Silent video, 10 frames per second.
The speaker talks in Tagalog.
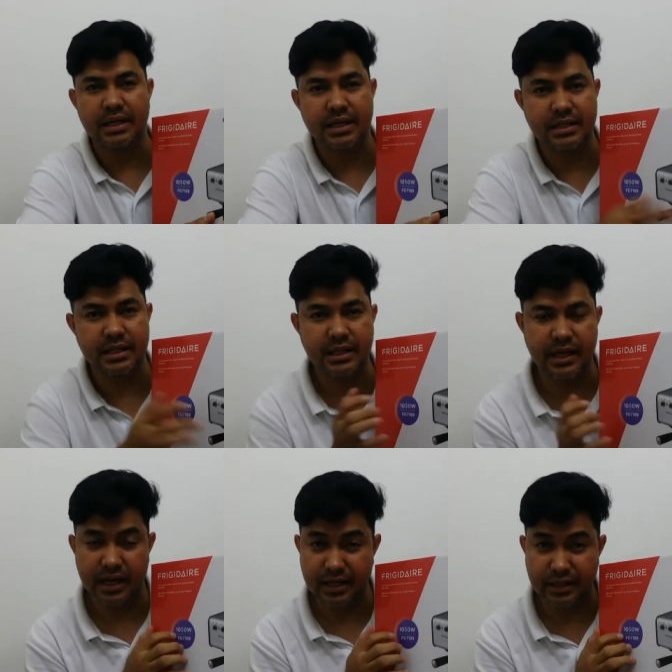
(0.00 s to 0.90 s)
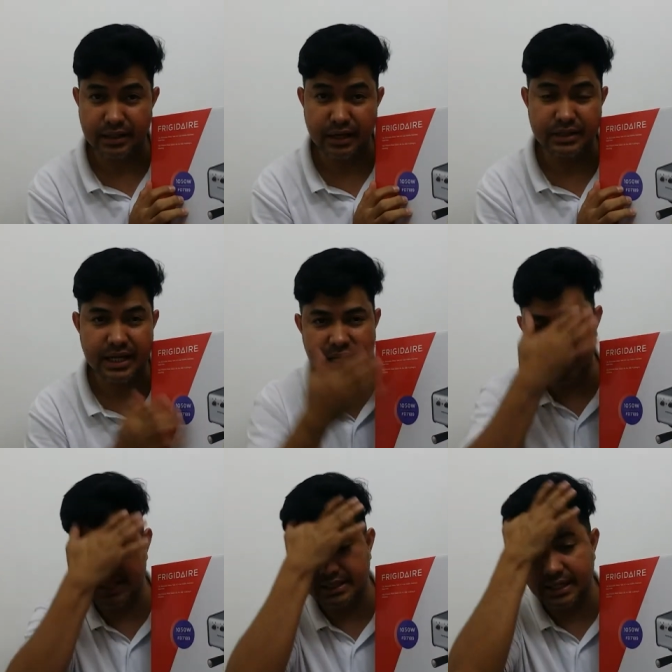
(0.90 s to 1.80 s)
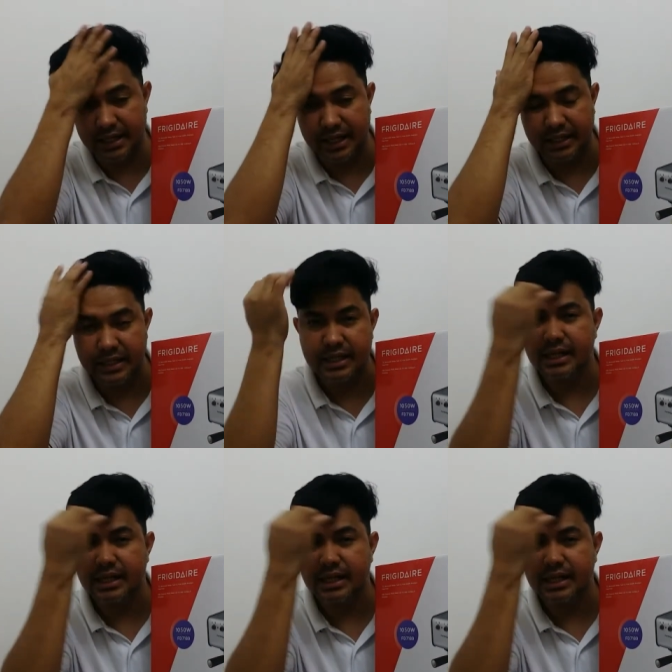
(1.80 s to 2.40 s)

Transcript: kasi ang ano talaga natin yan ay